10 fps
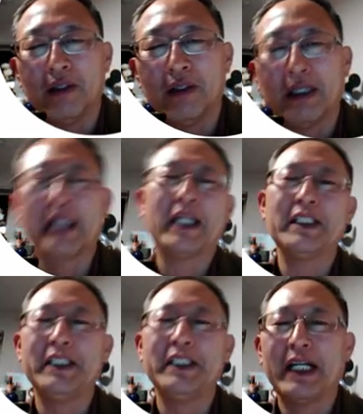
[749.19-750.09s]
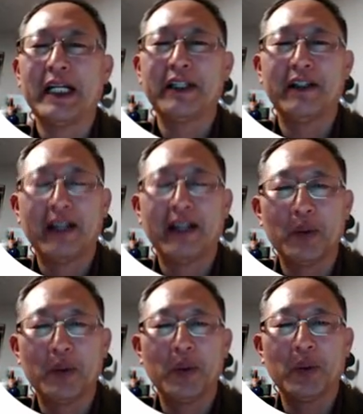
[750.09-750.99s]
한 가지 이야기를
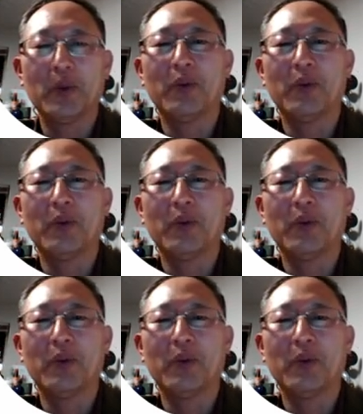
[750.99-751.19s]
하고 또